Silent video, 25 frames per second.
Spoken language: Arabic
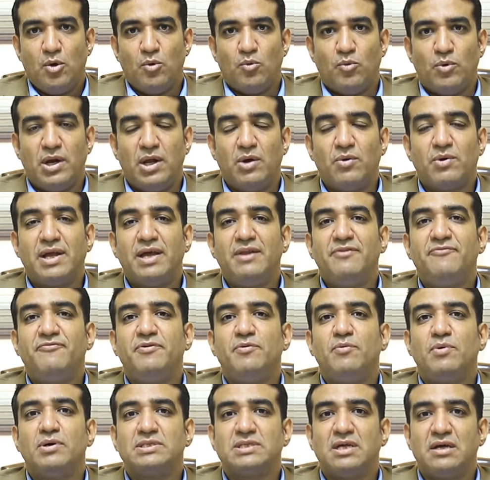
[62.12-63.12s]
ولو كان في
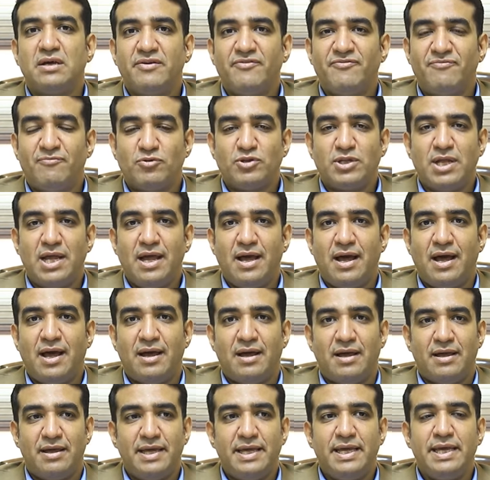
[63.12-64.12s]
وظائف
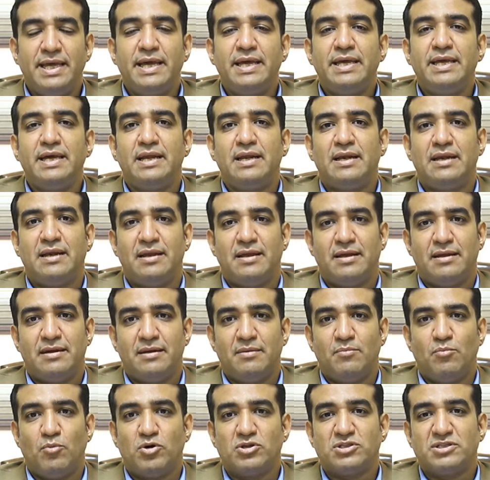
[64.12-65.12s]
متاحه ايه هي
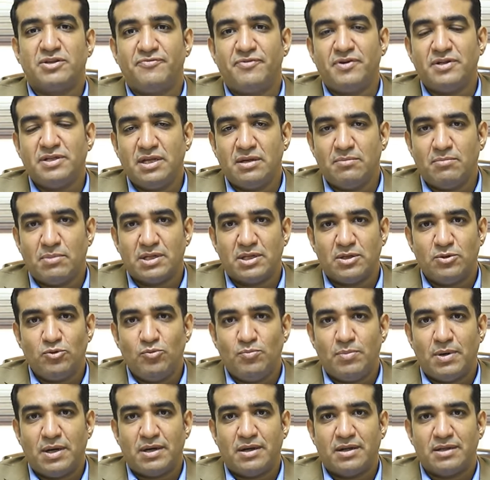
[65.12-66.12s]
المواصفات
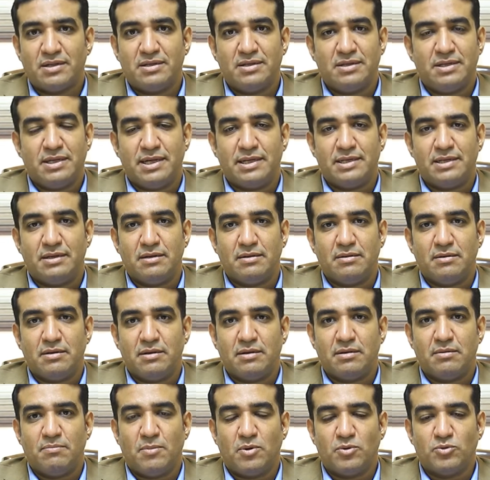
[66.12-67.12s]
المطلوبه قد يعني
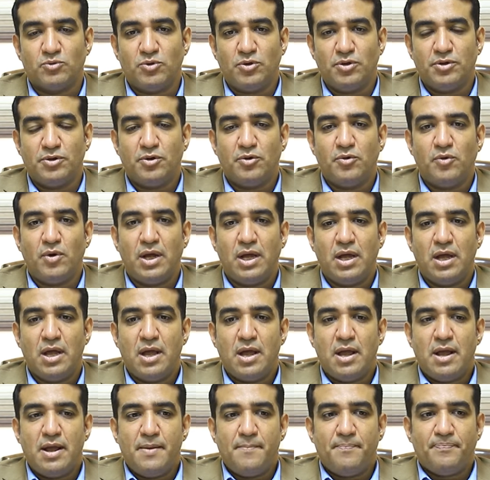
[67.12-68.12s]
الموضوع ان هو
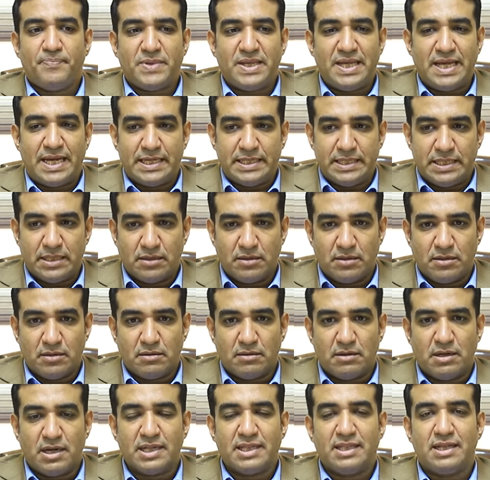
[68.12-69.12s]
يعني
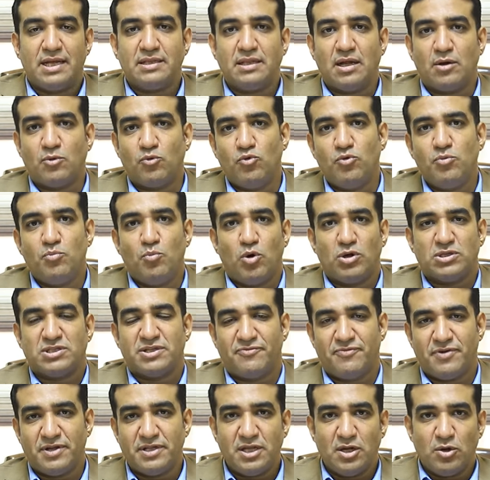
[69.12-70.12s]
قد لا تكون
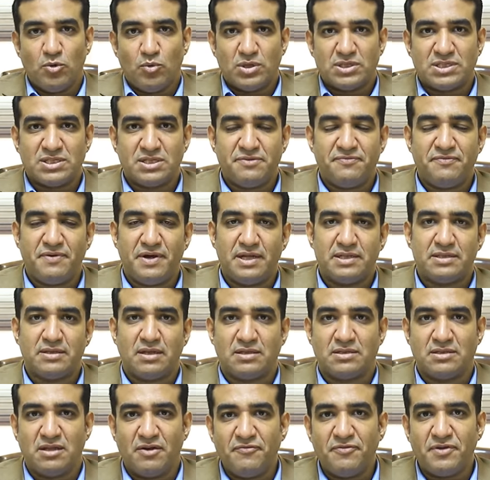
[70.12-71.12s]
مواصفات الوظيفه
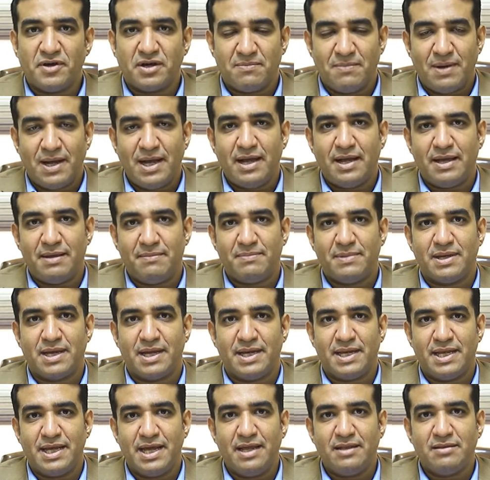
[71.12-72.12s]
تتفق مع
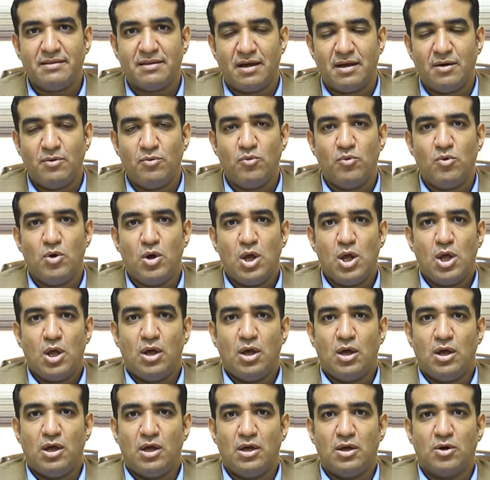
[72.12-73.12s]
امكانيات او
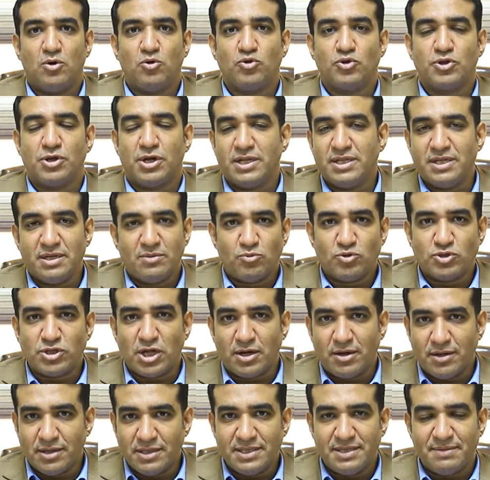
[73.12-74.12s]
آه، قدرات
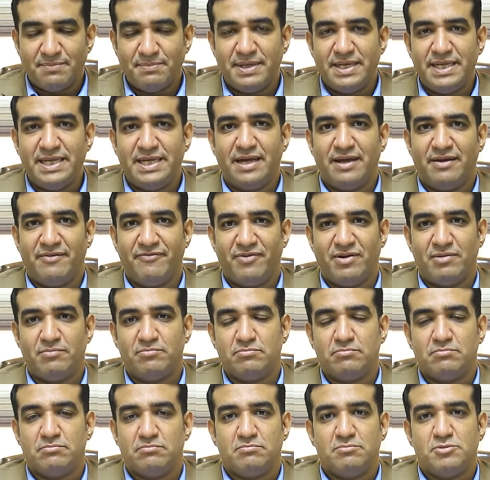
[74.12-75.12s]
المتقدم ليها
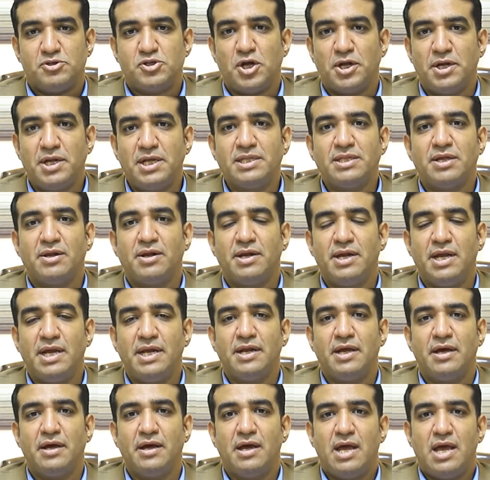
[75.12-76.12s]
فمش هنقدر ان
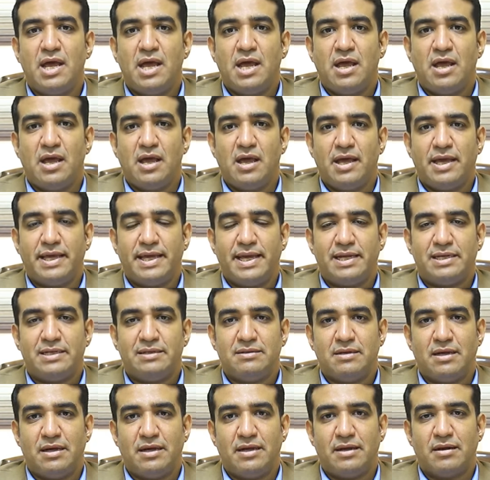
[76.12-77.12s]
احنا آه،
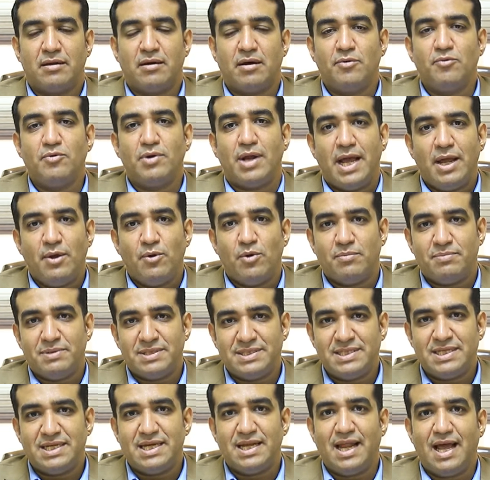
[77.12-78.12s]
يعني آه، القانون ايوه
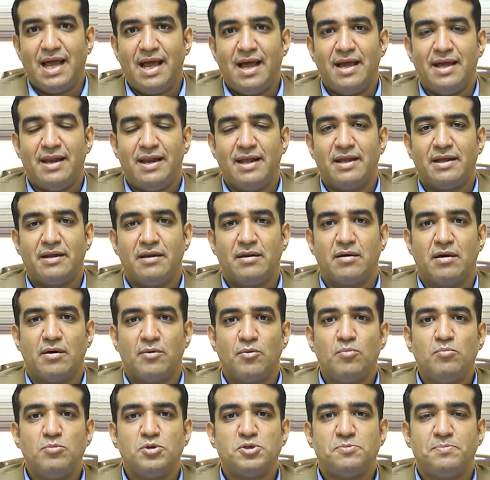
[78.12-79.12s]
بيديك الحق لكن
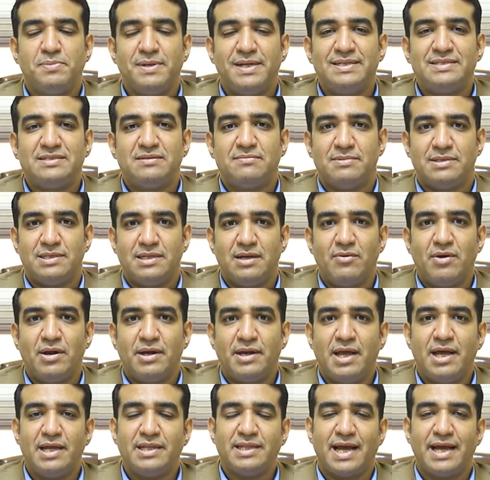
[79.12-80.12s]
القانون مش بيلزم الدوله
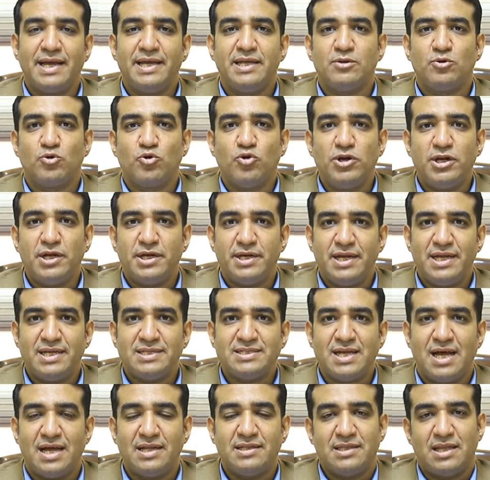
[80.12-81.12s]
انها تعين كل
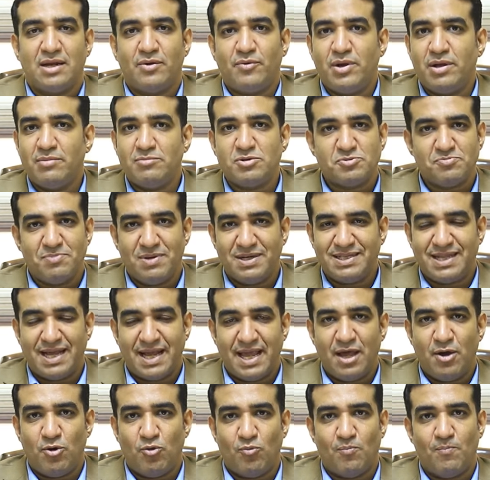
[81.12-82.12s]
الناس حتى لو هي مش
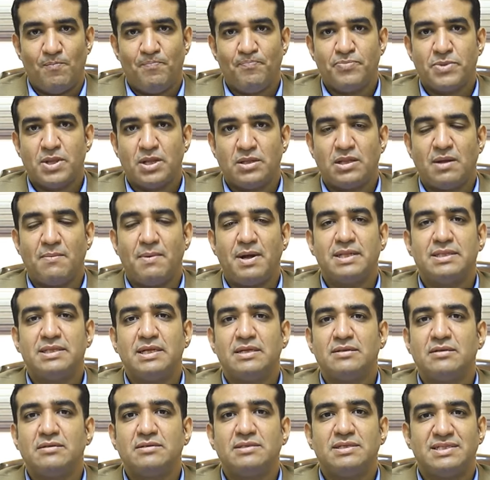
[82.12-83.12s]
محتاجاهم طبعا ده
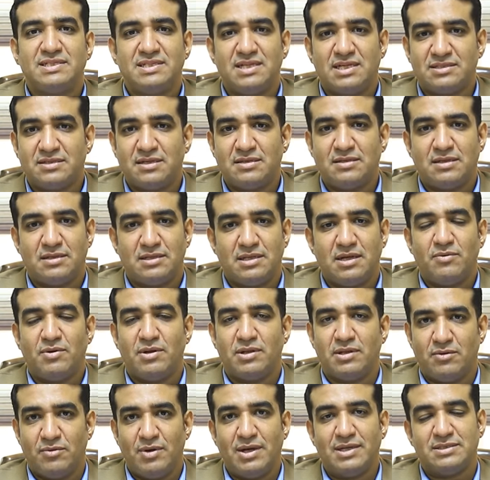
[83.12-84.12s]
ضد سياسات الدوله
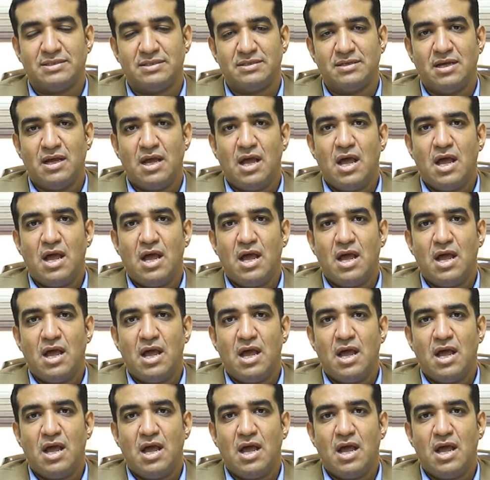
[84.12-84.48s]
دلوقتي